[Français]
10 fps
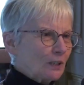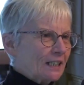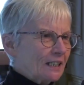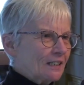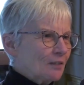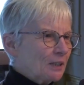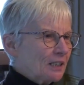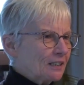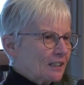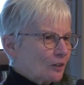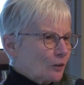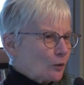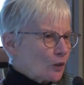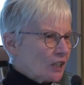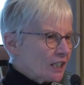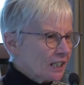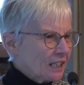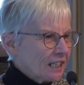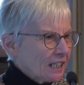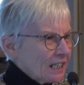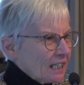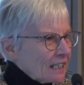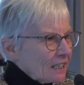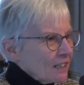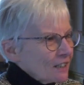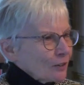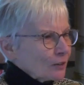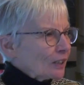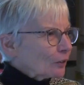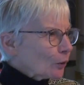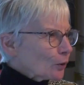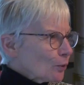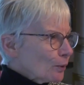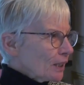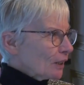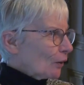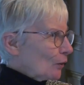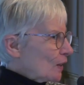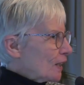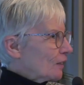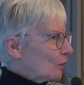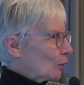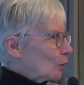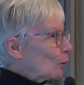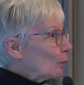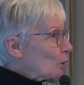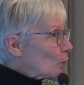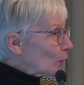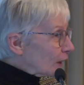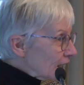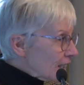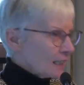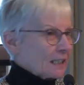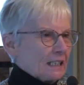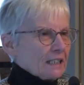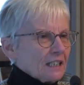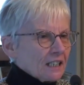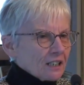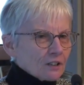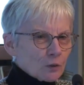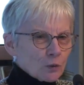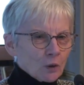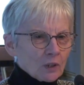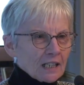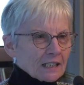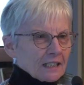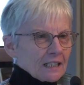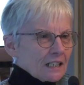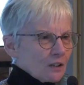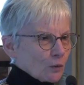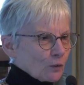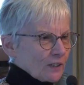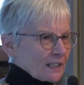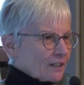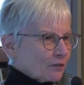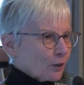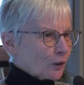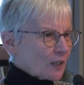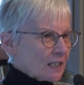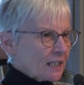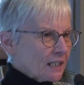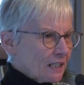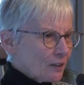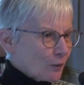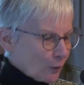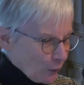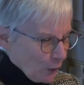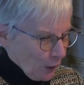l'Académie des technologies, que d'introduire cette demi-journée durant laquelle on va s'efforcer euh,